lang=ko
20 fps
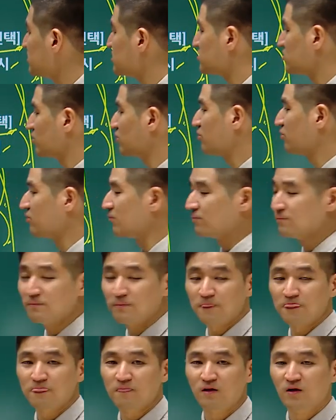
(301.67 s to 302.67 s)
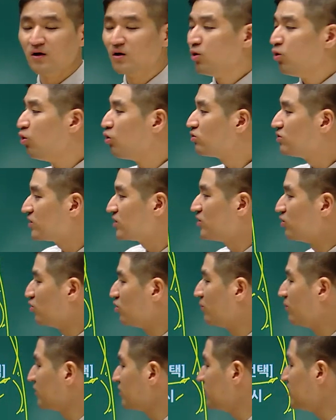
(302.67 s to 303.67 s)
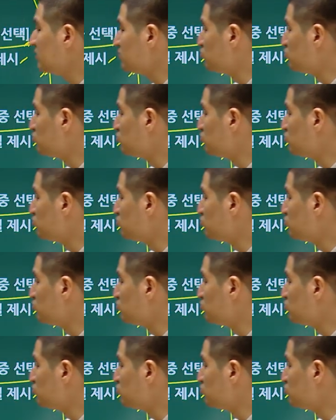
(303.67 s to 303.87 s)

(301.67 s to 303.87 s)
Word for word: 있어요. 혹은 글로벌 이